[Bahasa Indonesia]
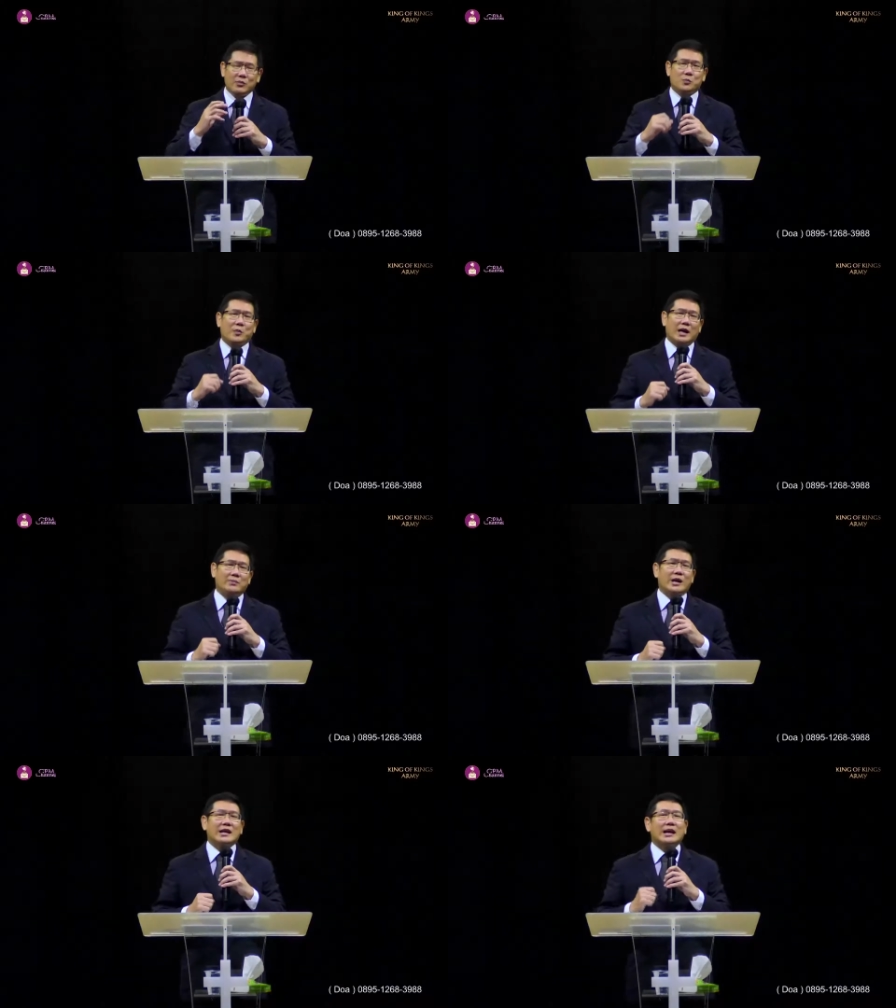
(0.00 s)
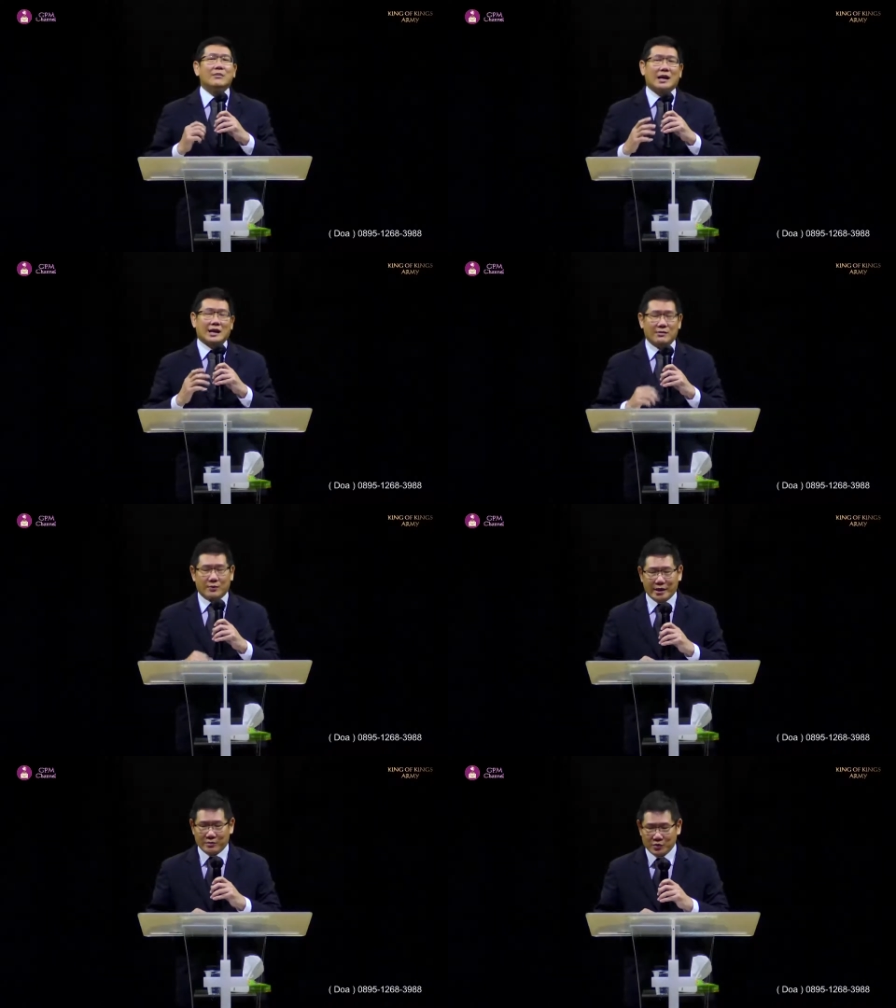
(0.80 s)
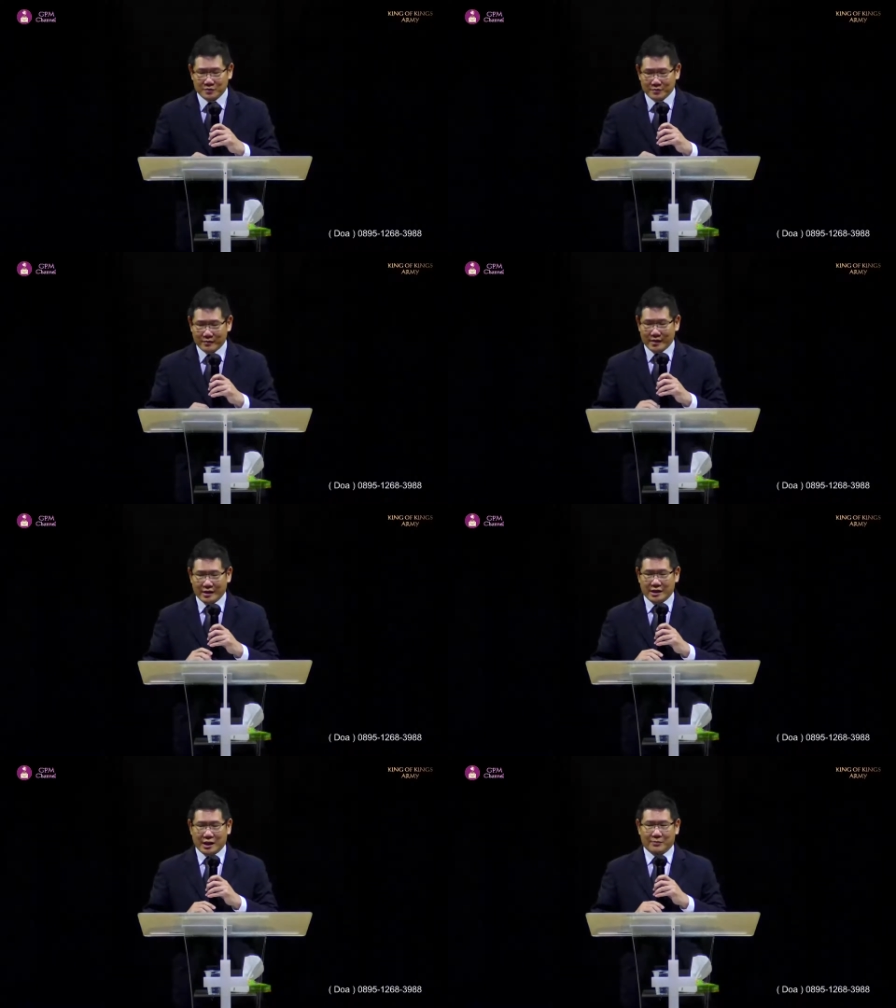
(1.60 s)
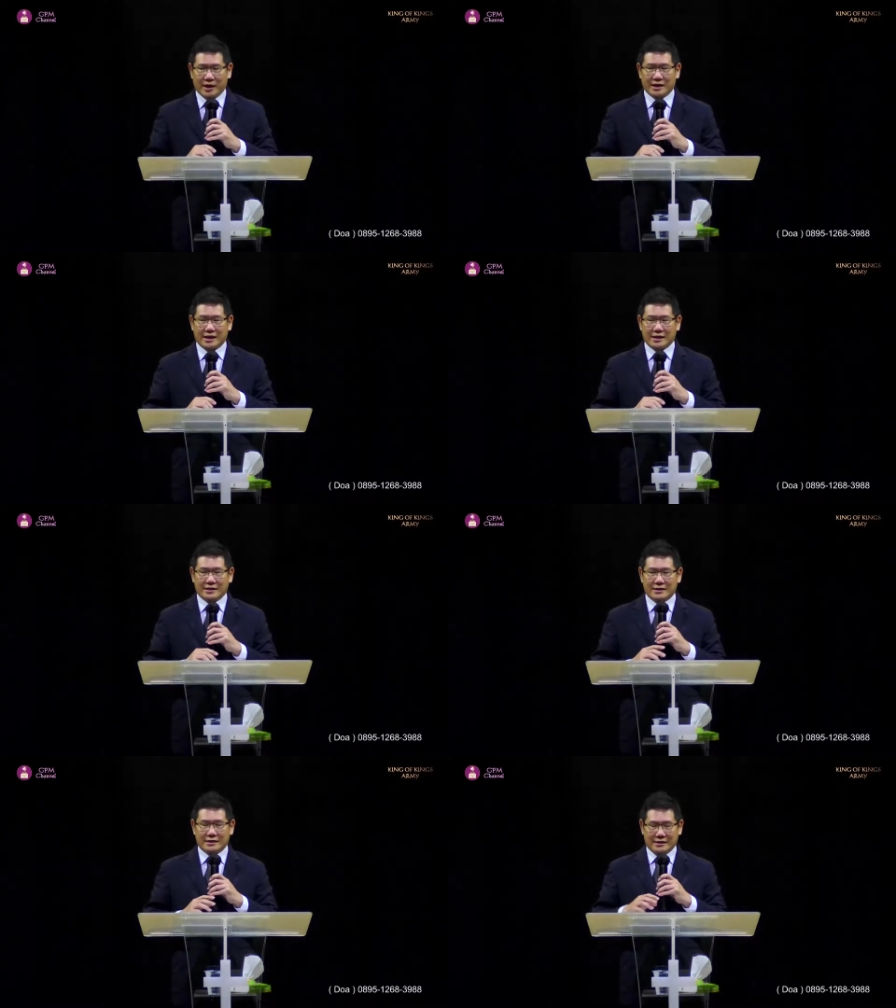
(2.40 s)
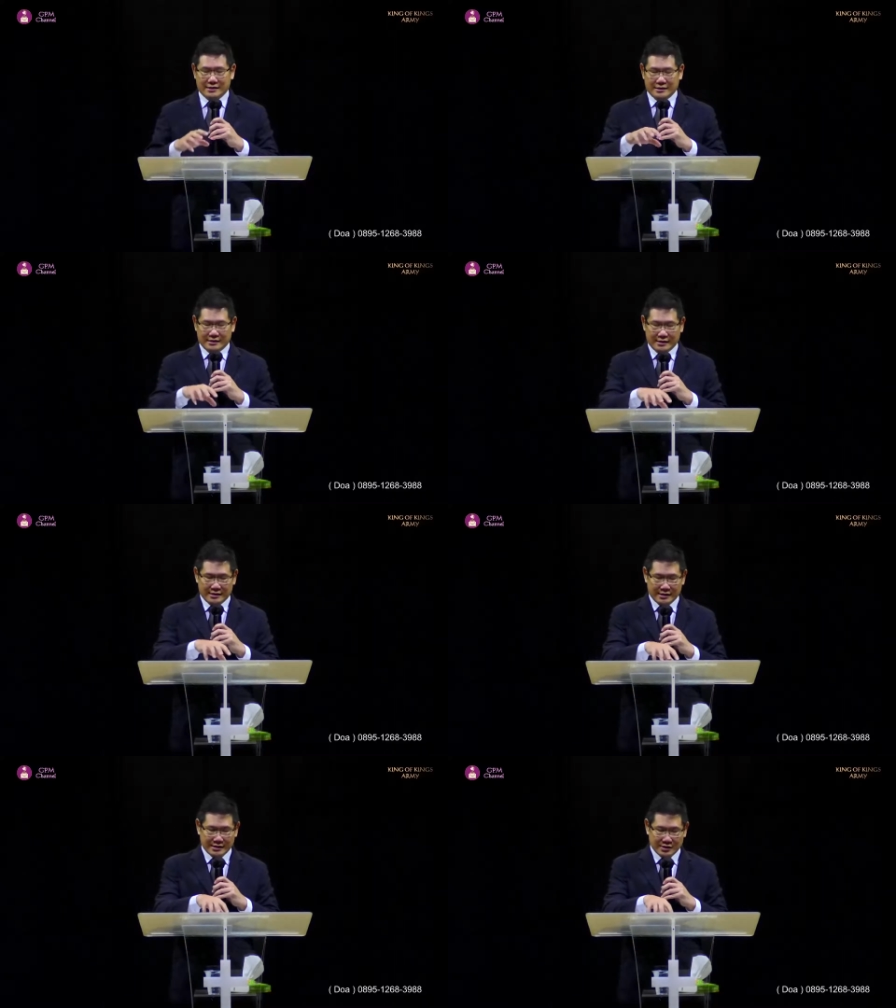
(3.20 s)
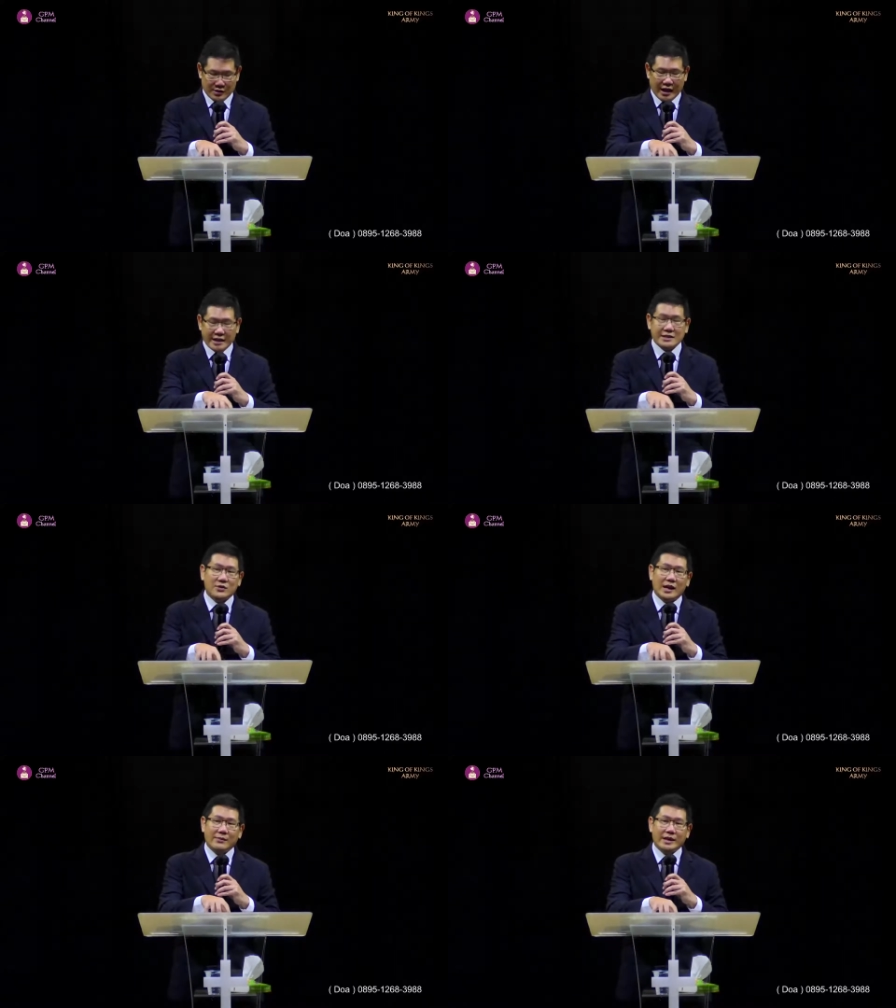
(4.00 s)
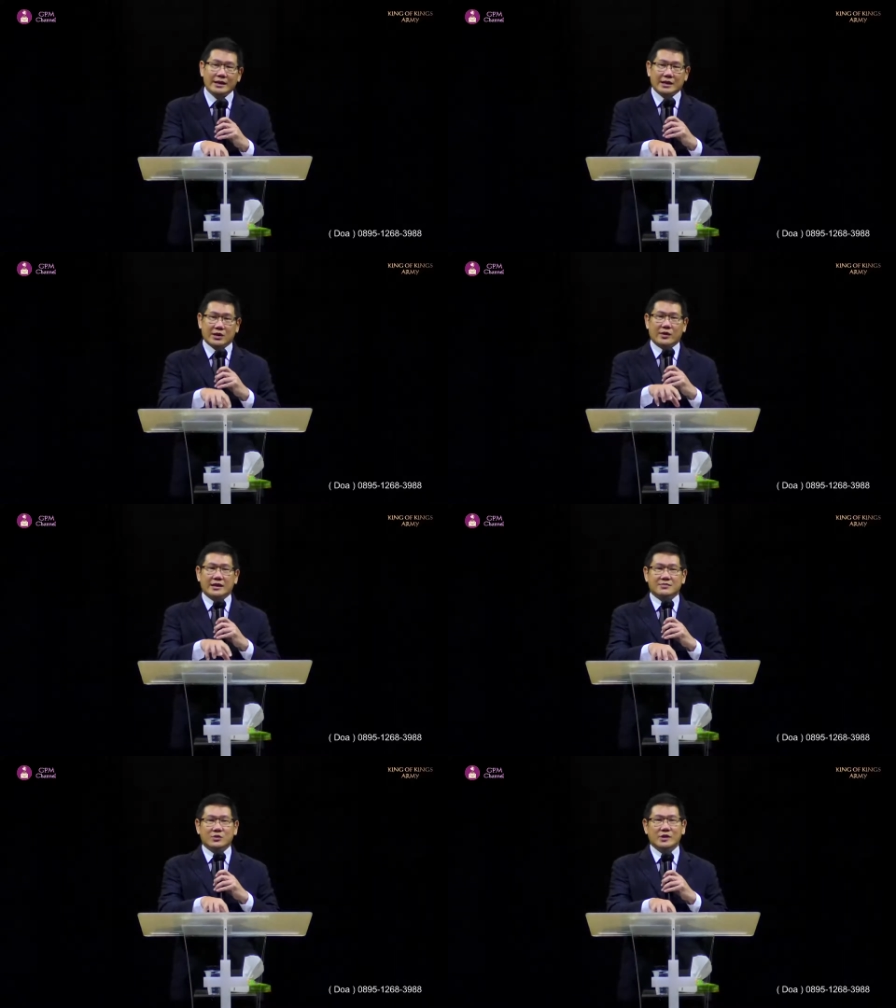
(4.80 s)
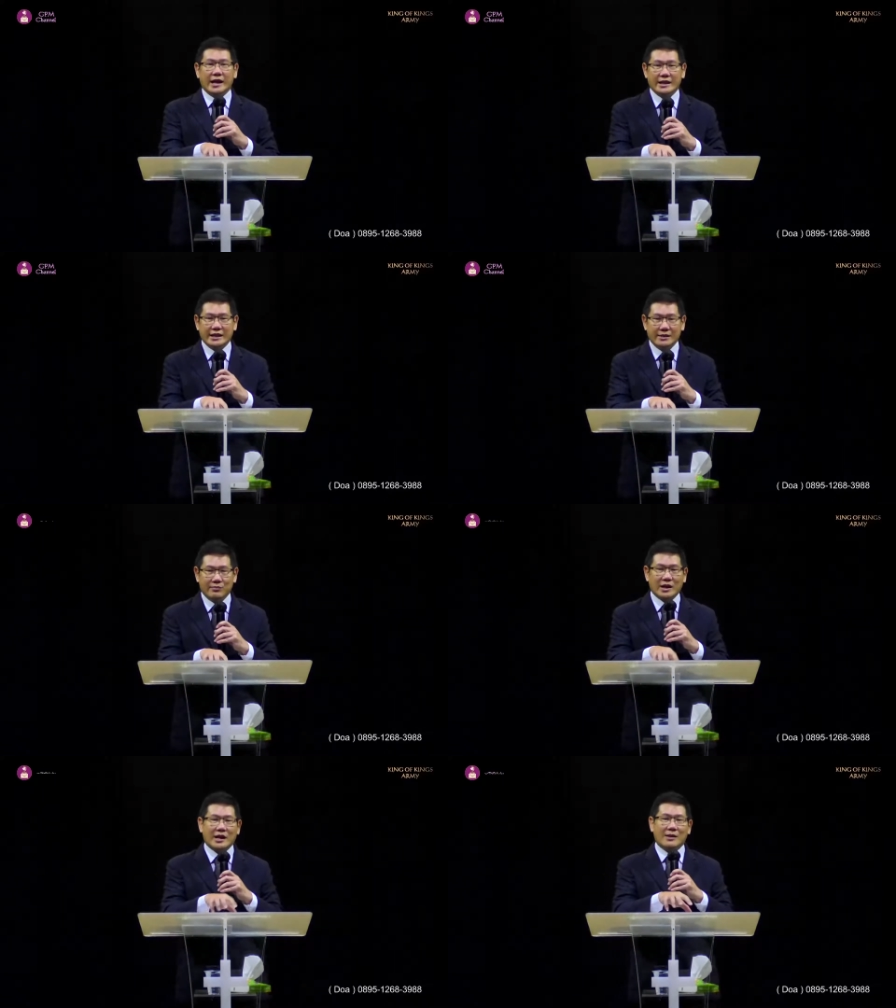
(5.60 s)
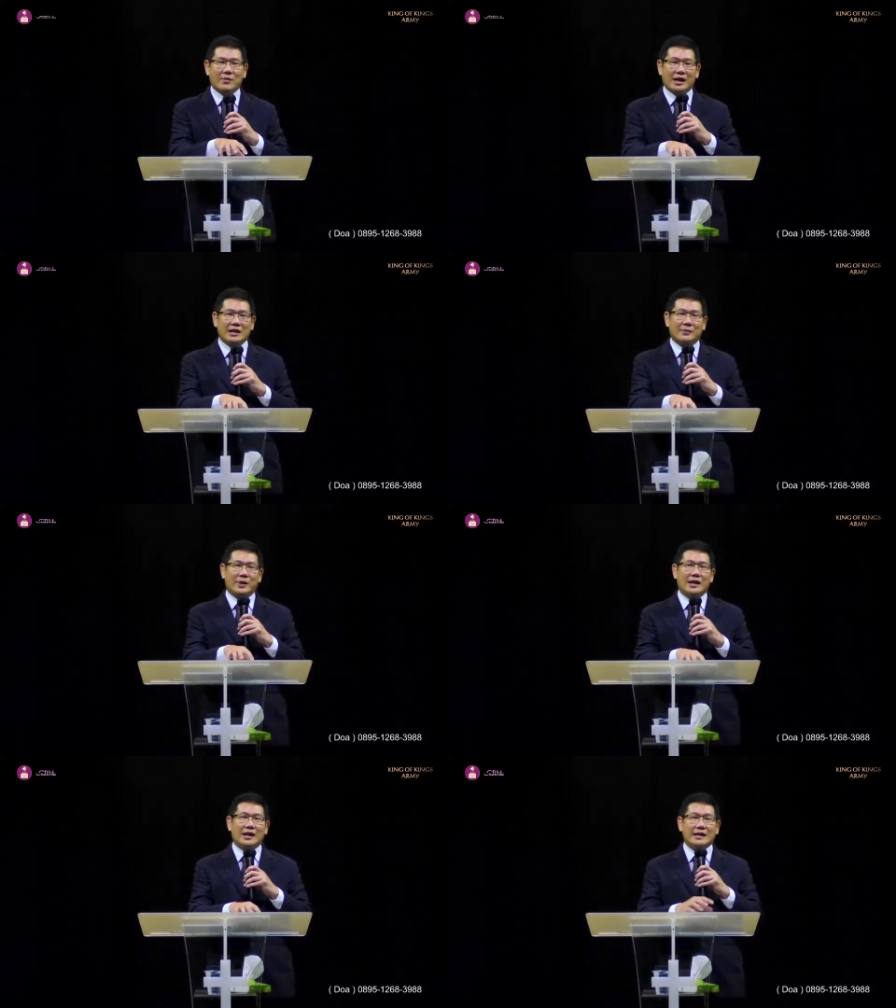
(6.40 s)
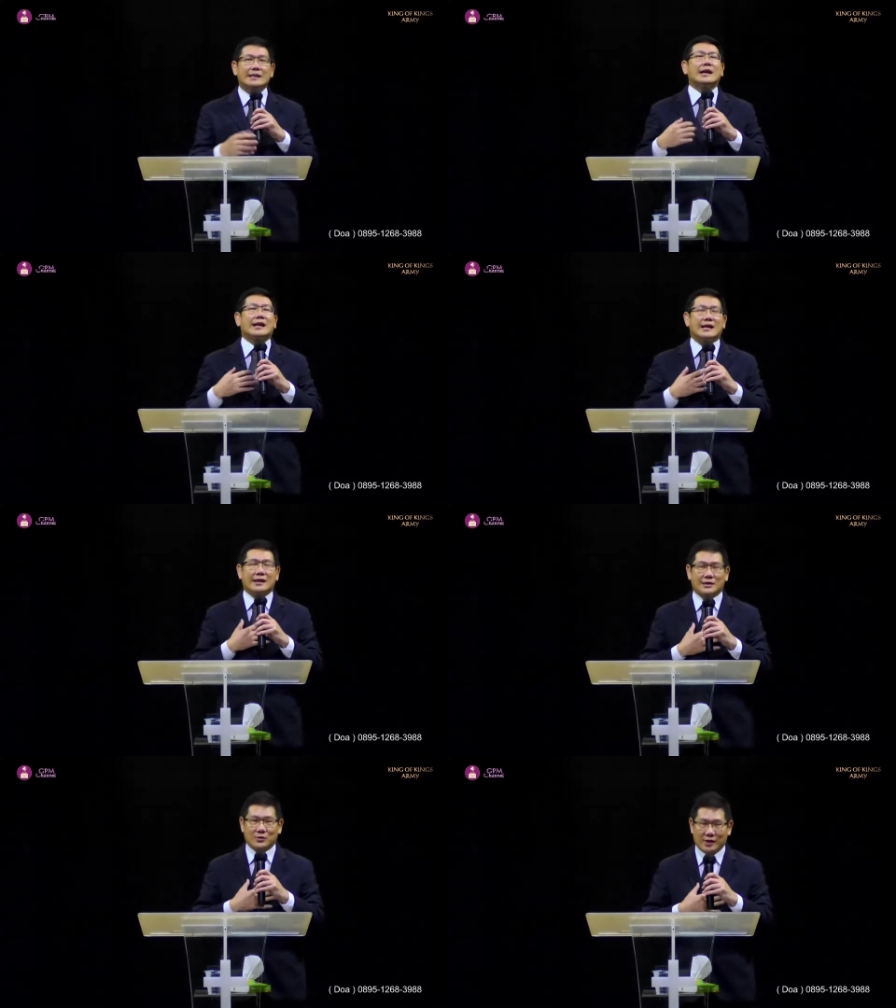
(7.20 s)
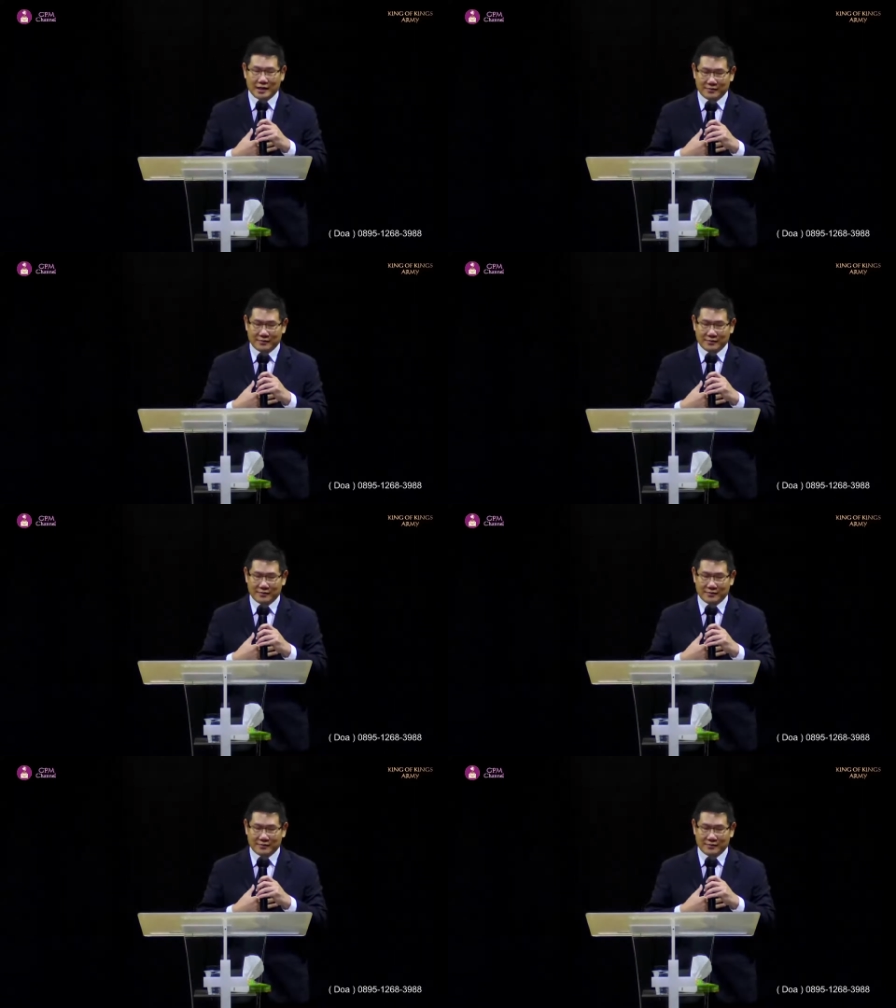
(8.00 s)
merupakan penggambaran Bapak Ibu daripada gadis sulam ini atau gadis muda ini penggambaran daripada kita anak-anak Tuhan